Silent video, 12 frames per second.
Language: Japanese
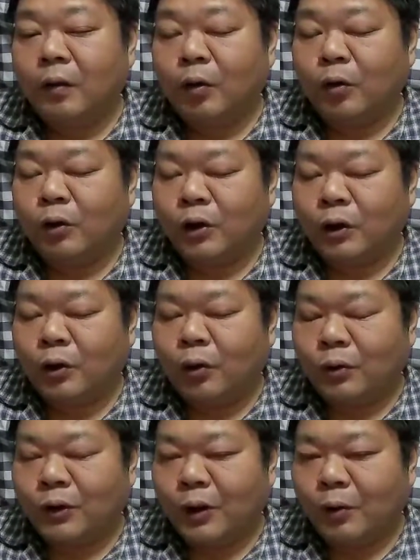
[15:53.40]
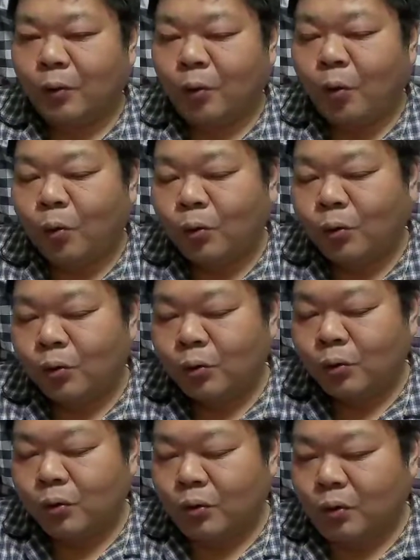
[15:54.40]
まあ、要するに国際航
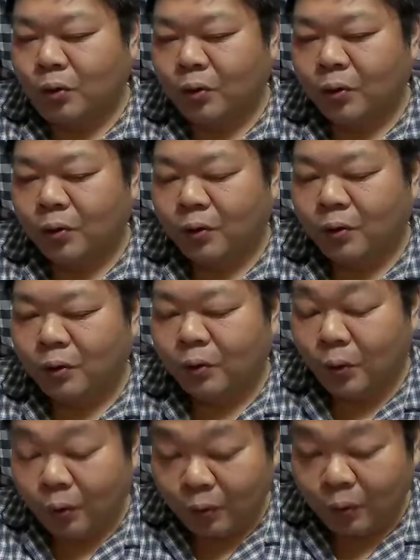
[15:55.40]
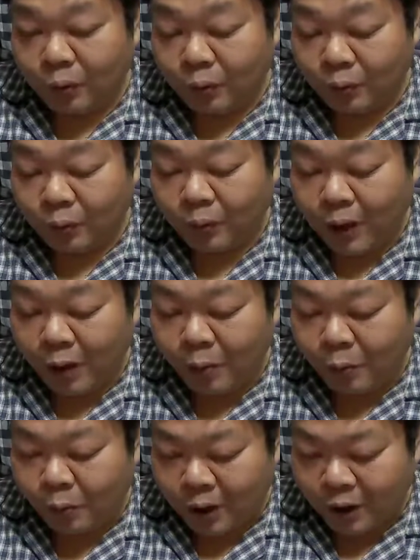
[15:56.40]
空の法
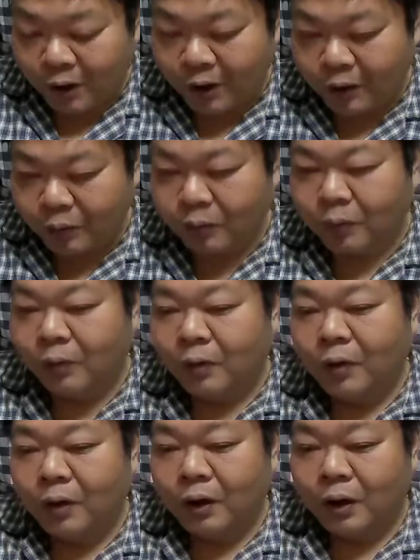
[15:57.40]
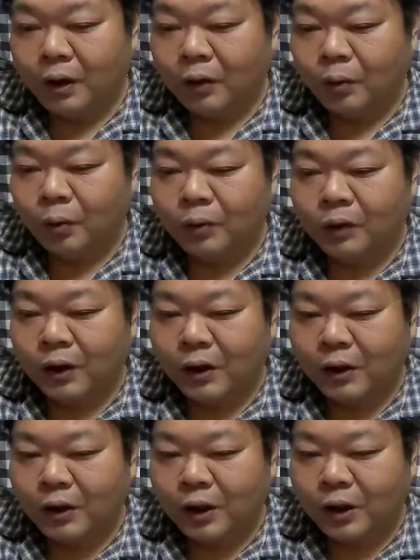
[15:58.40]
法関係の、えー、と国
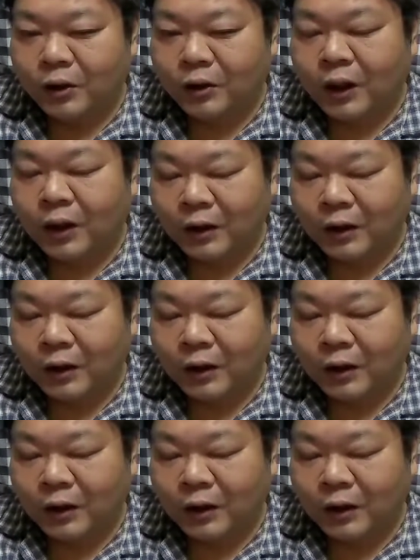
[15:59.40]
際規律違